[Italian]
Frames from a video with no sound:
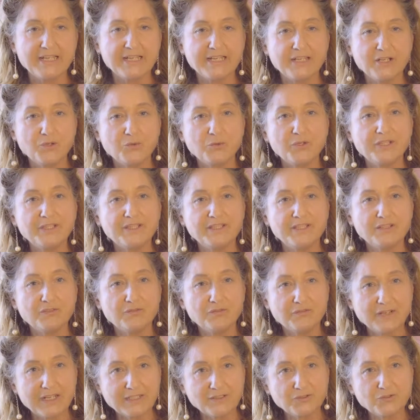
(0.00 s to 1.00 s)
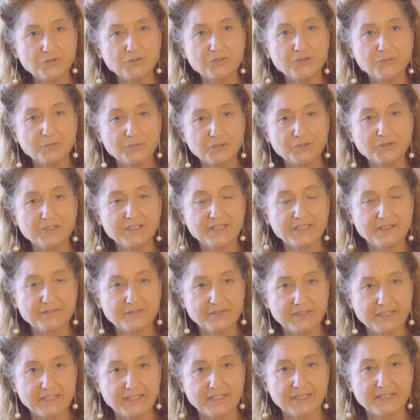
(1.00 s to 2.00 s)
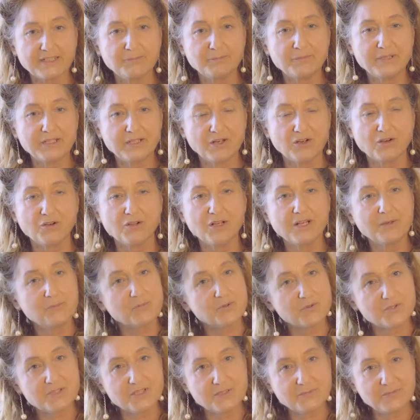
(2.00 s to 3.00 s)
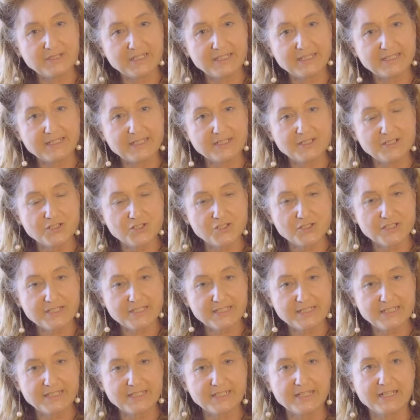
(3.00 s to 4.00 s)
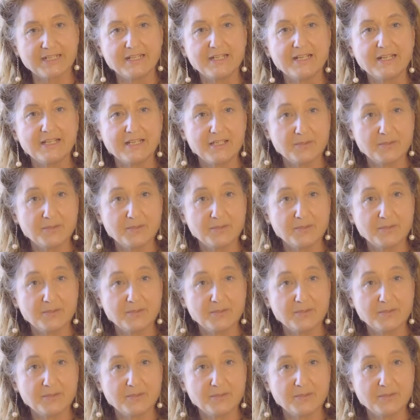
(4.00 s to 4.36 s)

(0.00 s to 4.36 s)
e quindi il fatto di poter avere però la possibilità di gestire